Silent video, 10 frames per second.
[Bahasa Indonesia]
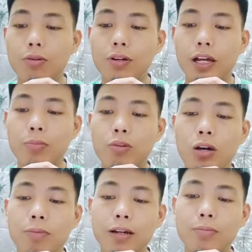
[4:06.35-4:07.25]
dan
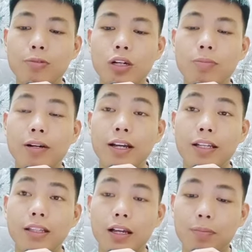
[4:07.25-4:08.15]
Muhammad juga
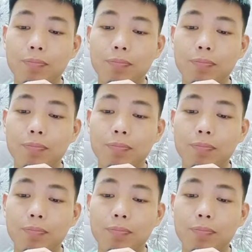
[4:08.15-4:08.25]
berkata,